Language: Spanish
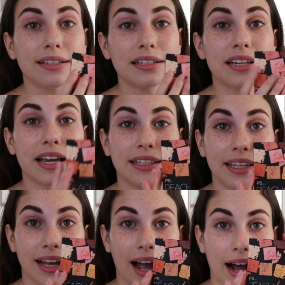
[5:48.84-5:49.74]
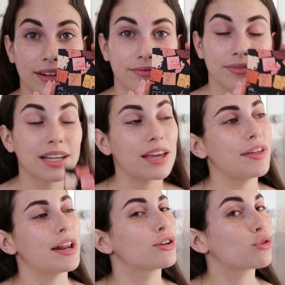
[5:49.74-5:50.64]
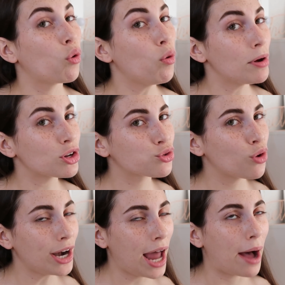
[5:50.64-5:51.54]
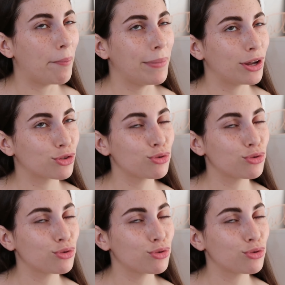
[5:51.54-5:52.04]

esta chiquitica, que diréis, uh, me suena, me